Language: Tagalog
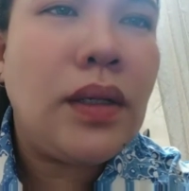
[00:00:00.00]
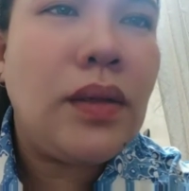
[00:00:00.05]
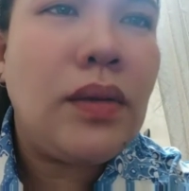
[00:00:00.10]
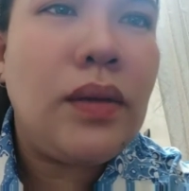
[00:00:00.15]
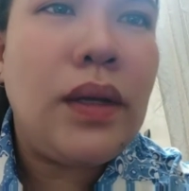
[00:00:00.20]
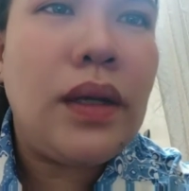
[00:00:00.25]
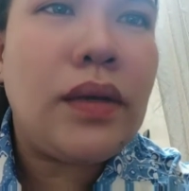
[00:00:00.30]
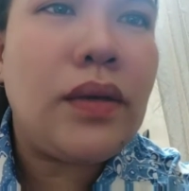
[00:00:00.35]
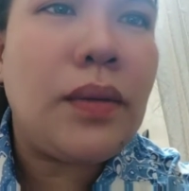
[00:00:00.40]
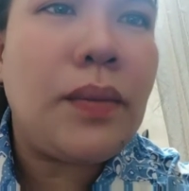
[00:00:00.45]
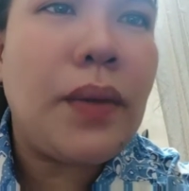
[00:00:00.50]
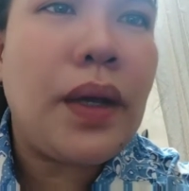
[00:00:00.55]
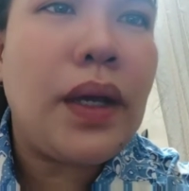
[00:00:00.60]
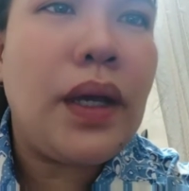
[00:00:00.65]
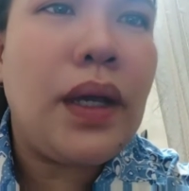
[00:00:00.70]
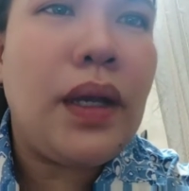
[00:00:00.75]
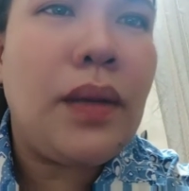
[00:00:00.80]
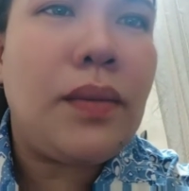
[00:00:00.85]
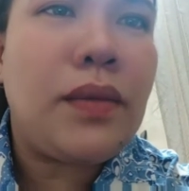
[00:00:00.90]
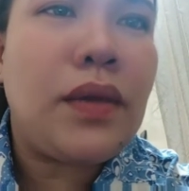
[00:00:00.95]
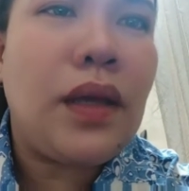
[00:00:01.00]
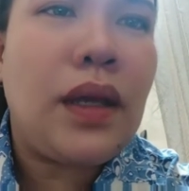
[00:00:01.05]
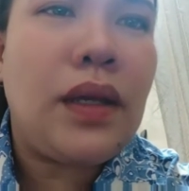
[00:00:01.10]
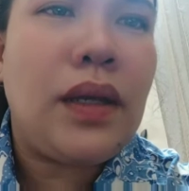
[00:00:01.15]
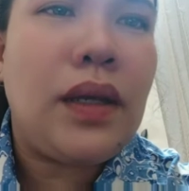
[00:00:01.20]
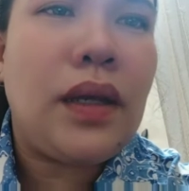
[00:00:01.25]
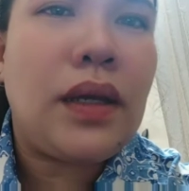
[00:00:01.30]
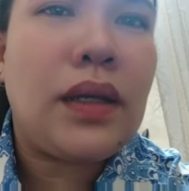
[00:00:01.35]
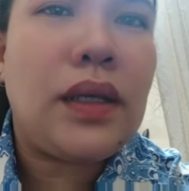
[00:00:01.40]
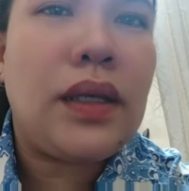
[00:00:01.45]
wala siyang pakialam sa
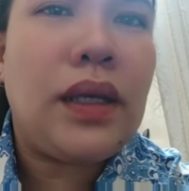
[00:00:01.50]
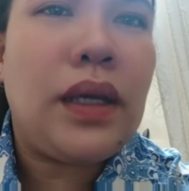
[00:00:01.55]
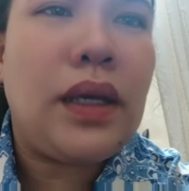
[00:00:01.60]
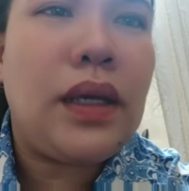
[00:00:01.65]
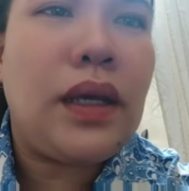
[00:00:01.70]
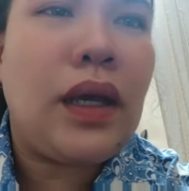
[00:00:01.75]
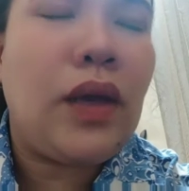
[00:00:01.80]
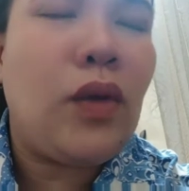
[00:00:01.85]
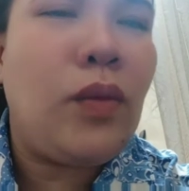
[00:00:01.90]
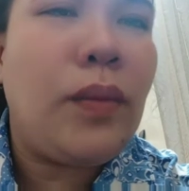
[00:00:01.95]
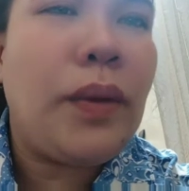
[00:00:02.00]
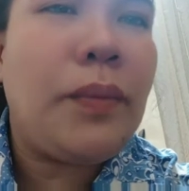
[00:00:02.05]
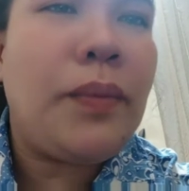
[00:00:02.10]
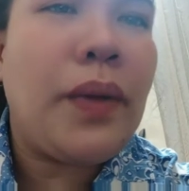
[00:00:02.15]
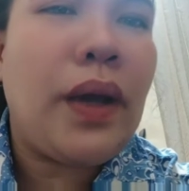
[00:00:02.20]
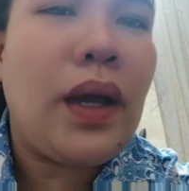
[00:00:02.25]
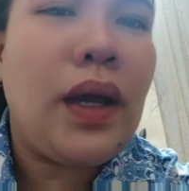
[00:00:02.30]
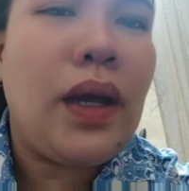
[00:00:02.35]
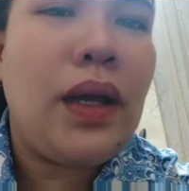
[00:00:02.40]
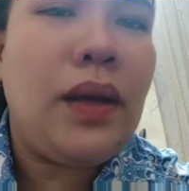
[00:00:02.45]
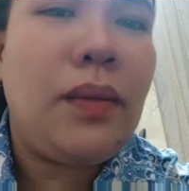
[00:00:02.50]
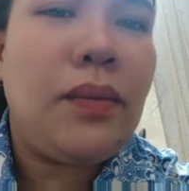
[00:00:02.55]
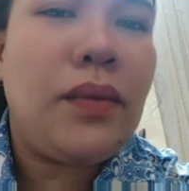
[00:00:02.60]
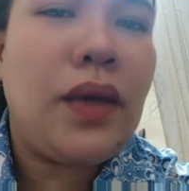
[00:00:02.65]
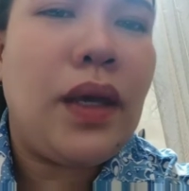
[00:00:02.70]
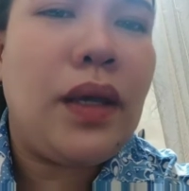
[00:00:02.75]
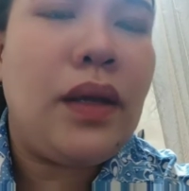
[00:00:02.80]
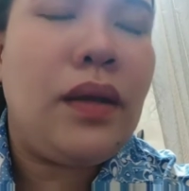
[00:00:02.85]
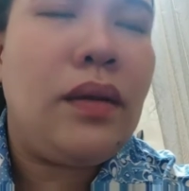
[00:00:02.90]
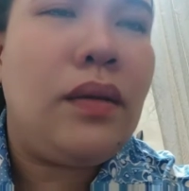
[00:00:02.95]
anak niya. Eh. Kayong may pakialam
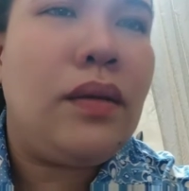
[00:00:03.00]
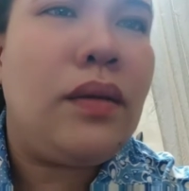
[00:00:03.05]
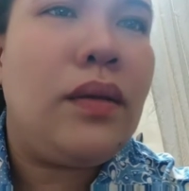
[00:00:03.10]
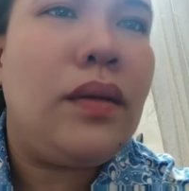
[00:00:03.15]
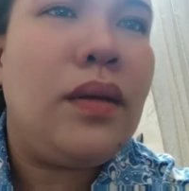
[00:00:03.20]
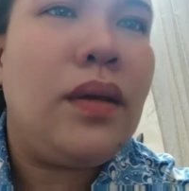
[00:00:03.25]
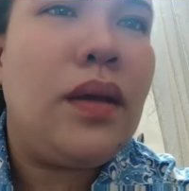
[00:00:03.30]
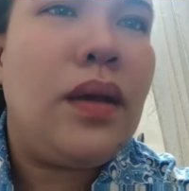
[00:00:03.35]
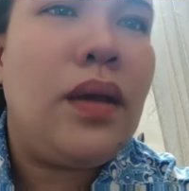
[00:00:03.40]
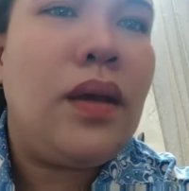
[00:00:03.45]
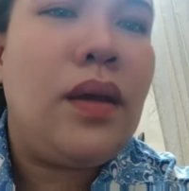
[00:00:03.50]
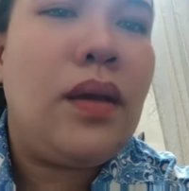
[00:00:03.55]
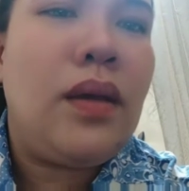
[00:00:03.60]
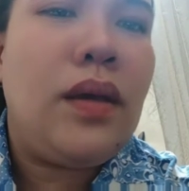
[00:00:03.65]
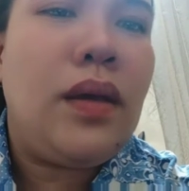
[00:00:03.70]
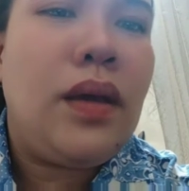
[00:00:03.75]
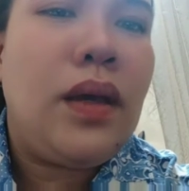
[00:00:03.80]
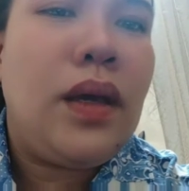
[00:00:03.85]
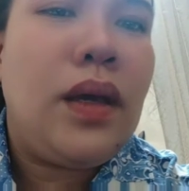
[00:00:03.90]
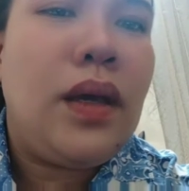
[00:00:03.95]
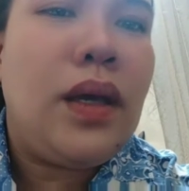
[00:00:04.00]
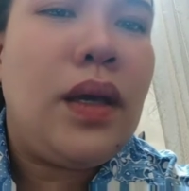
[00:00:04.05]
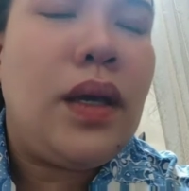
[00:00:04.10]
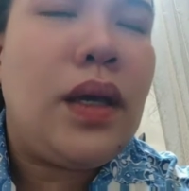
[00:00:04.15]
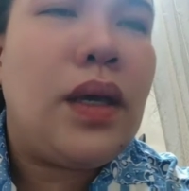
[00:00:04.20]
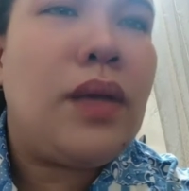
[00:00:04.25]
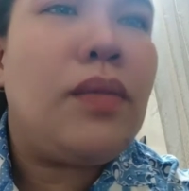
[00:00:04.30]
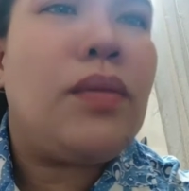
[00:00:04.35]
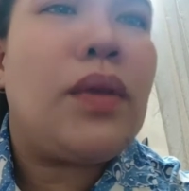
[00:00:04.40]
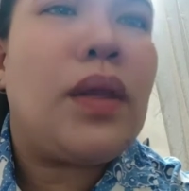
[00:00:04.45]
yan.
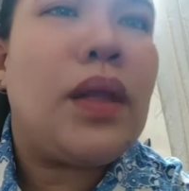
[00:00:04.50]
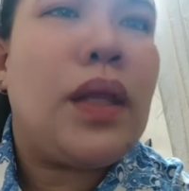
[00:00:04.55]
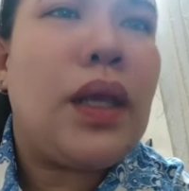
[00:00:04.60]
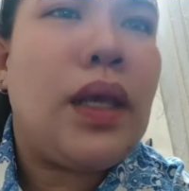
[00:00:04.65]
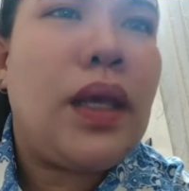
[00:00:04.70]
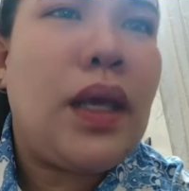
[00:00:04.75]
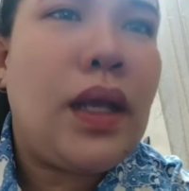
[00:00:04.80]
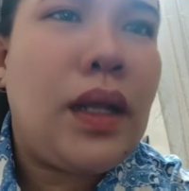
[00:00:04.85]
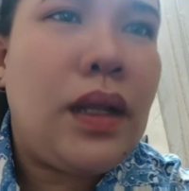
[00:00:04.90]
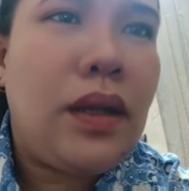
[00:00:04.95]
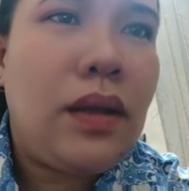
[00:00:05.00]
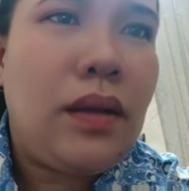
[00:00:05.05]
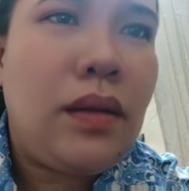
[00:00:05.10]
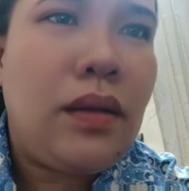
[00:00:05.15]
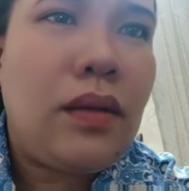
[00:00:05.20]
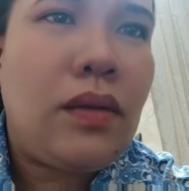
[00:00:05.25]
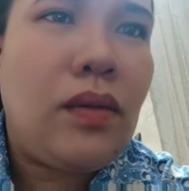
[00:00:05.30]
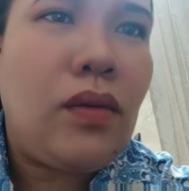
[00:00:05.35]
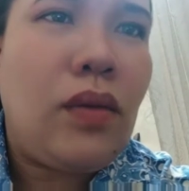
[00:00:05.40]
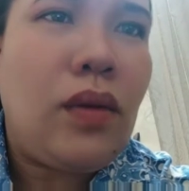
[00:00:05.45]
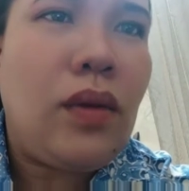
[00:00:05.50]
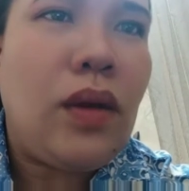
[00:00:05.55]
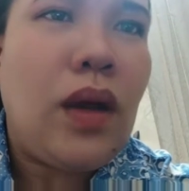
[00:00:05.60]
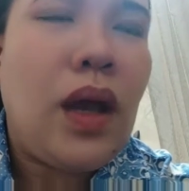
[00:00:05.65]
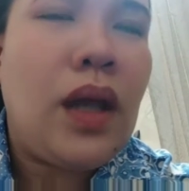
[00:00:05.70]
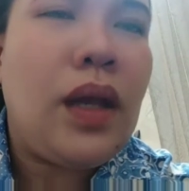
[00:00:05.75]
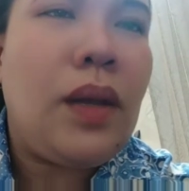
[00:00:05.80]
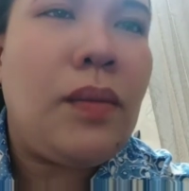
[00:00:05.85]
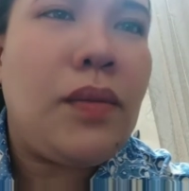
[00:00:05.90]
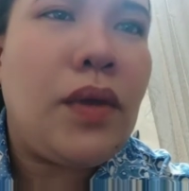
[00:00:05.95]
Everyday yan. Kung
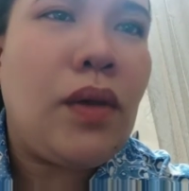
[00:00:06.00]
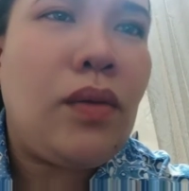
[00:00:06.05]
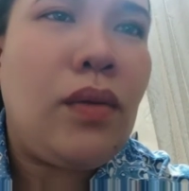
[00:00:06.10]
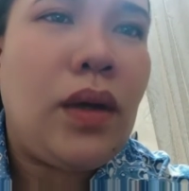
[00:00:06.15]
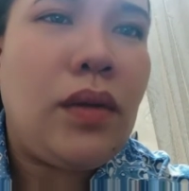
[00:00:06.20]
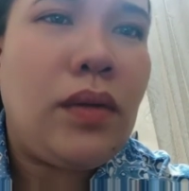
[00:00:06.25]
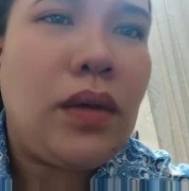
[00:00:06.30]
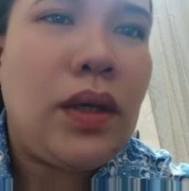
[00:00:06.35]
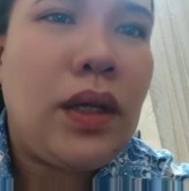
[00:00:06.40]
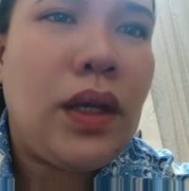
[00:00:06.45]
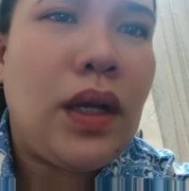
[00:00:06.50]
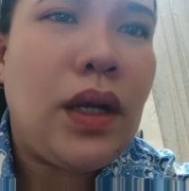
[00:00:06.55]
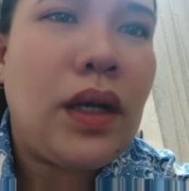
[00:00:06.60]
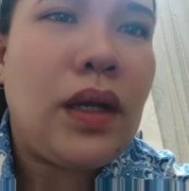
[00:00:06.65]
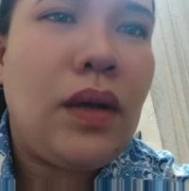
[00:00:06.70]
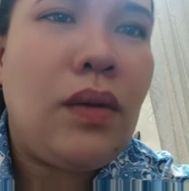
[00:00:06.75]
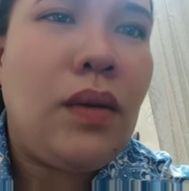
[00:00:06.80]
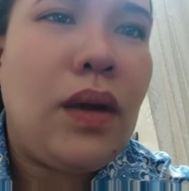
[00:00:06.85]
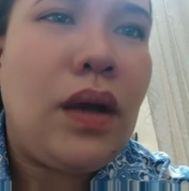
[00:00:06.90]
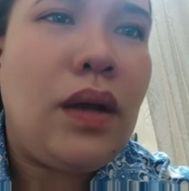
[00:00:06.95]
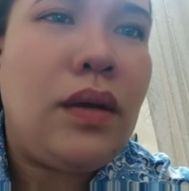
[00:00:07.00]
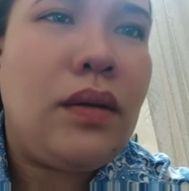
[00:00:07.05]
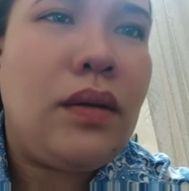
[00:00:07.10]
alam niya kung anong ginagawa.